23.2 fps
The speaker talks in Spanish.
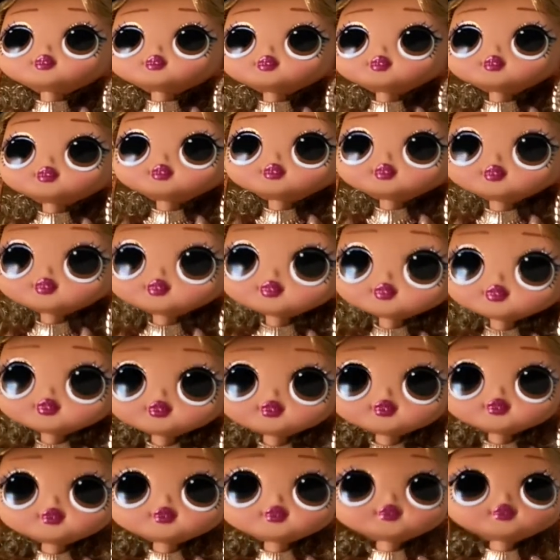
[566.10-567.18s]
Ay,
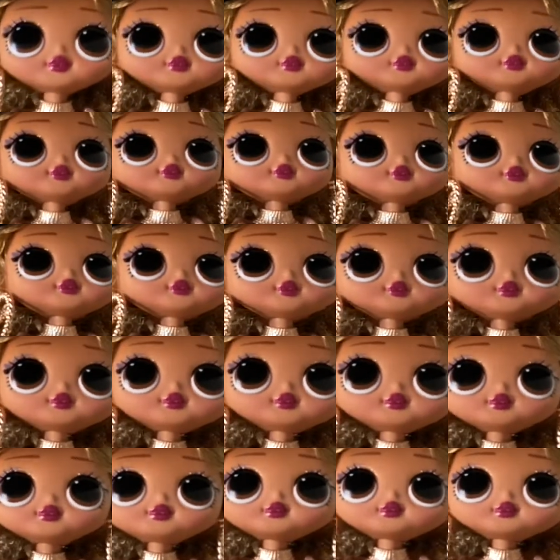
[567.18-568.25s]
definitivamente estas
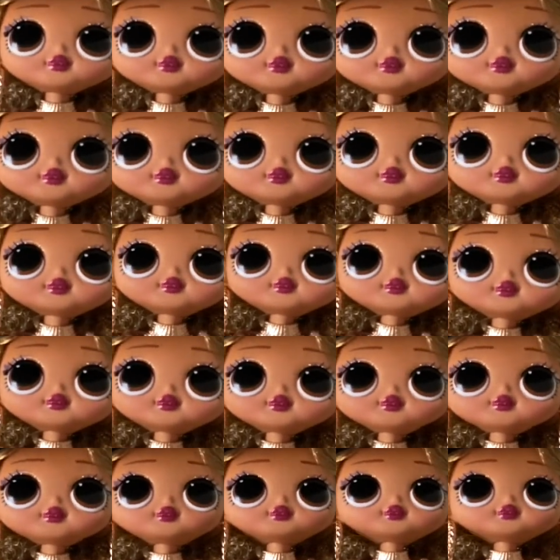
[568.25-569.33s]
muñecas son lo
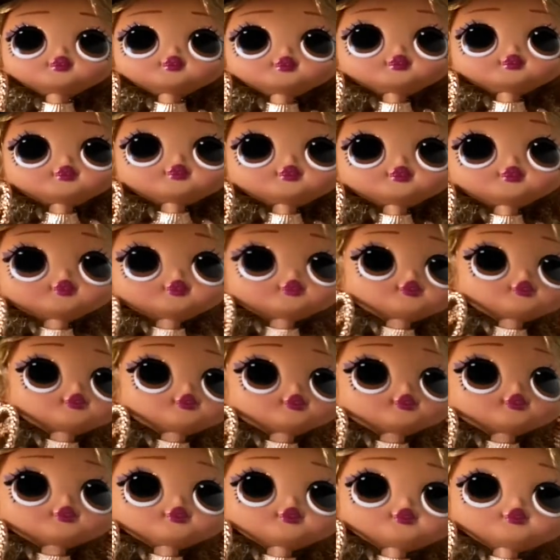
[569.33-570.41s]
mejor
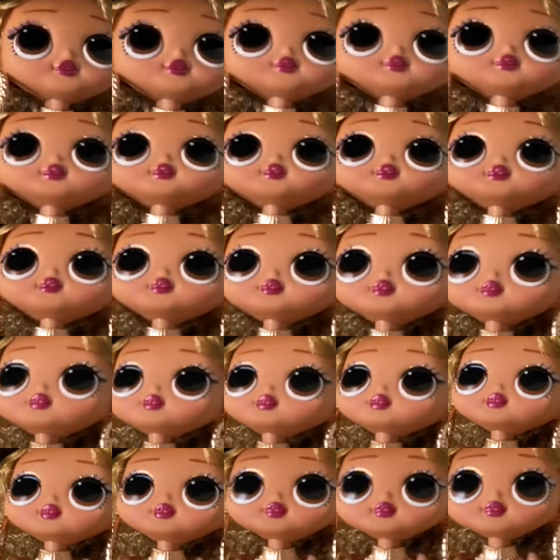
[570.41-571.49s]
de este
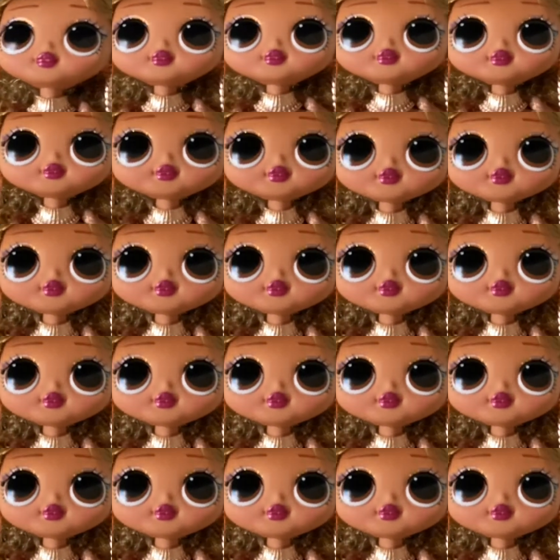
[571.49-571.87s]
año.